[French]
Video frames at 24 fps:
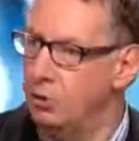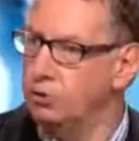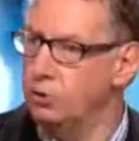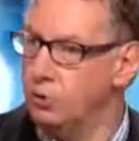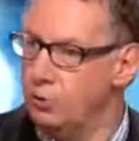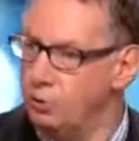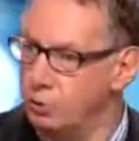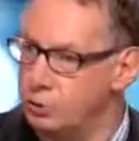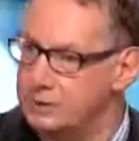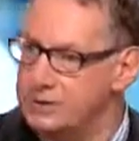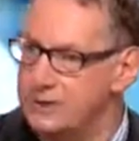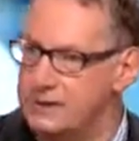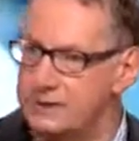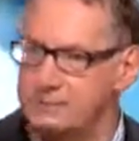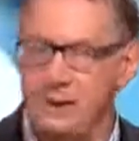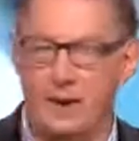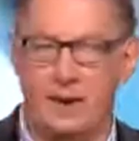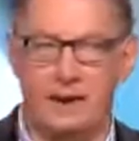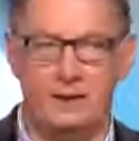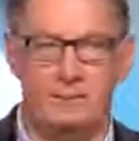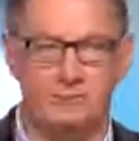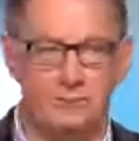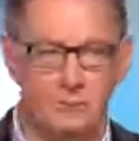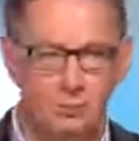entre nos
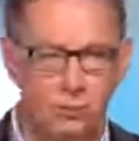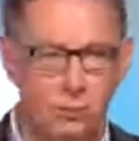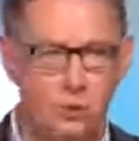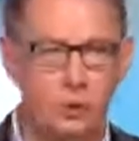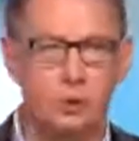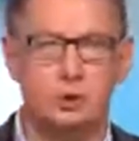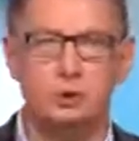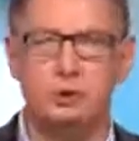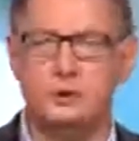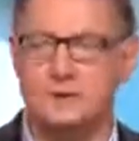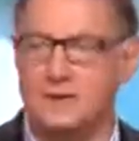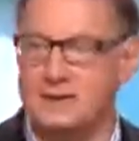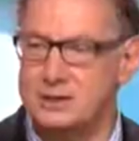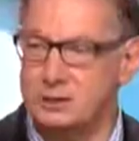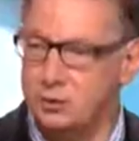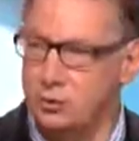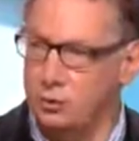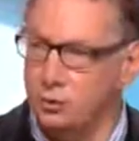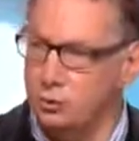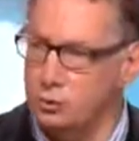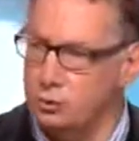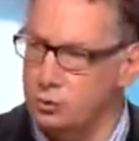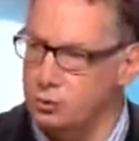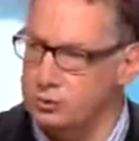experts et vous, jusqu'à ce
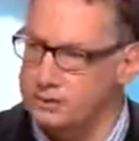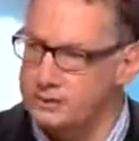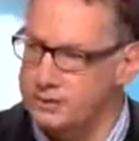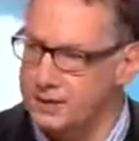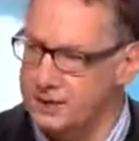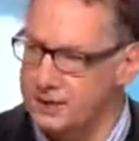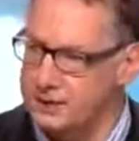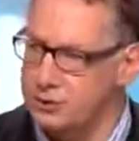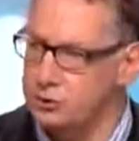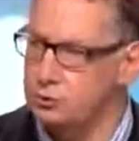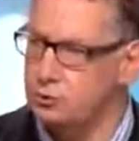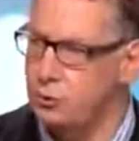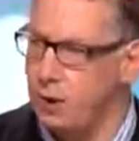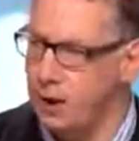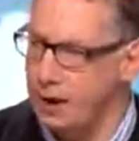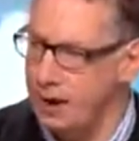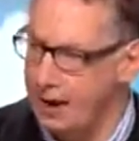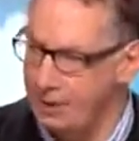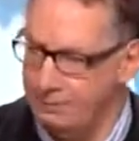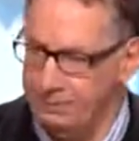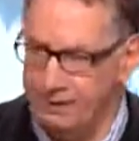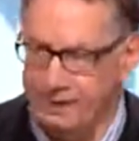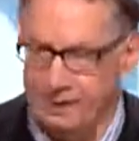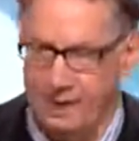que le dossier
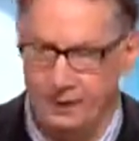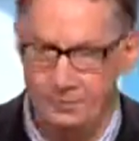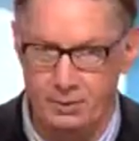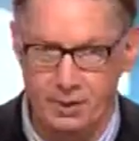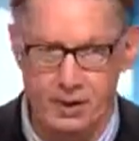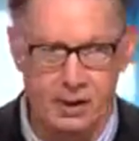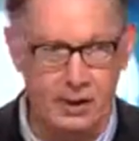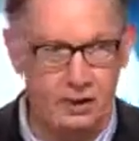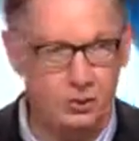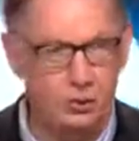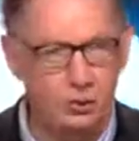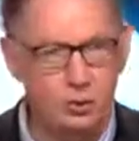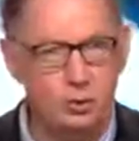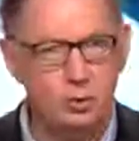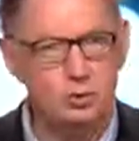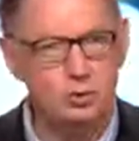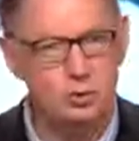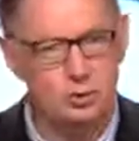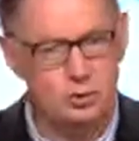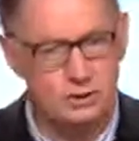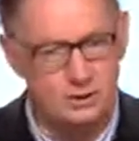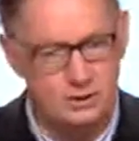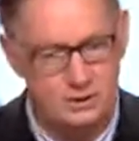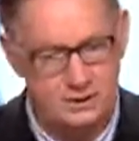soit impeccable. Et donc,
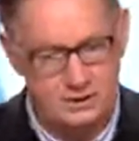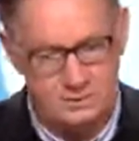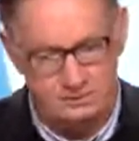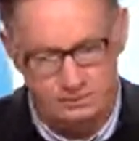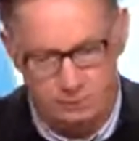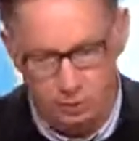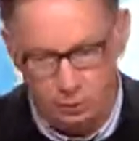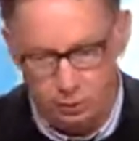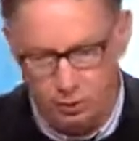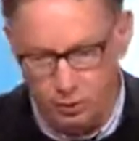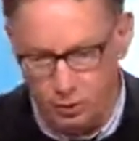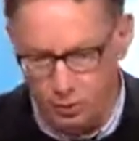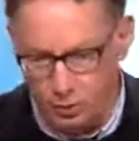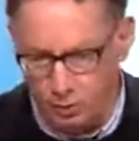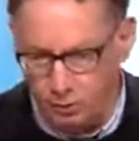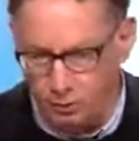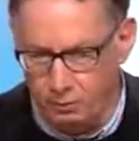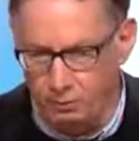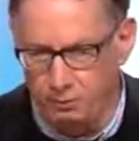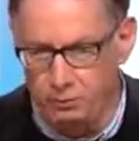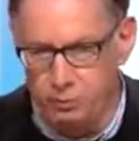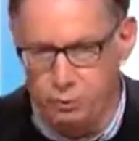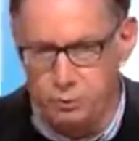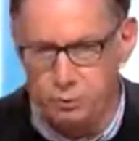pendant
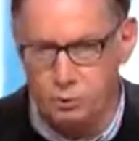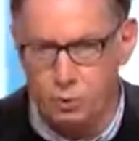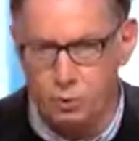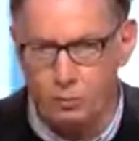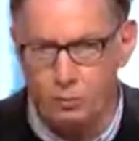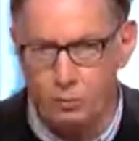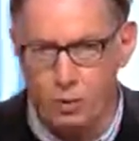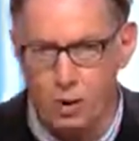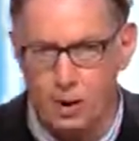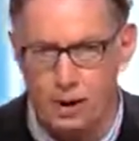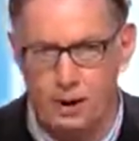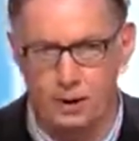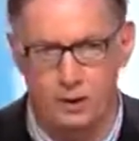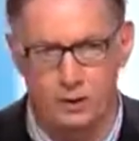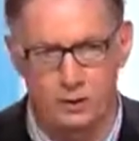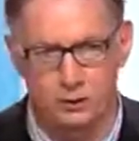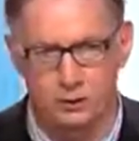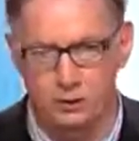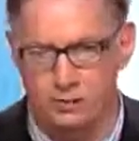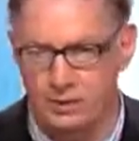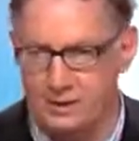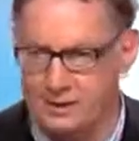euh, plusieurs mois en